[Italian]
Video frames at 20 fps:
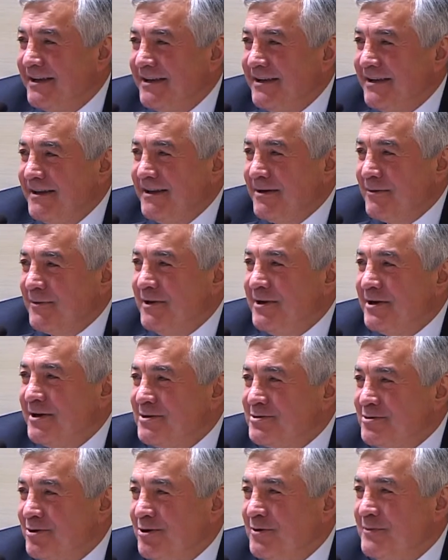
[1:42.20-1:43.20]
ma da tutto il
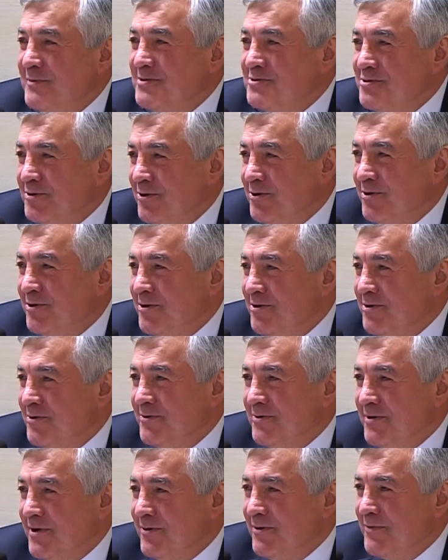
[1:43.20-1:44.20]
territorio di
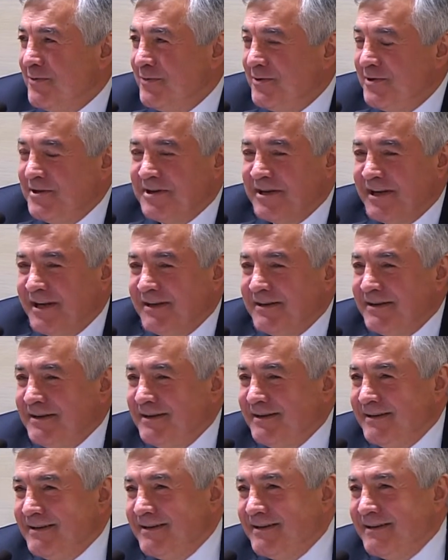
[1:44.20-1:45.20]
competenza perché c'è tanto
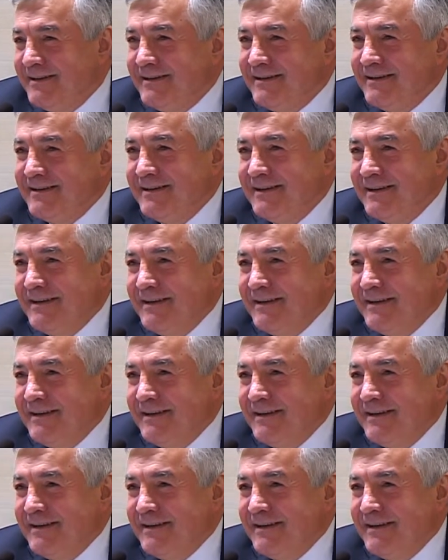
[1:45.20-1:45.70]
bisogno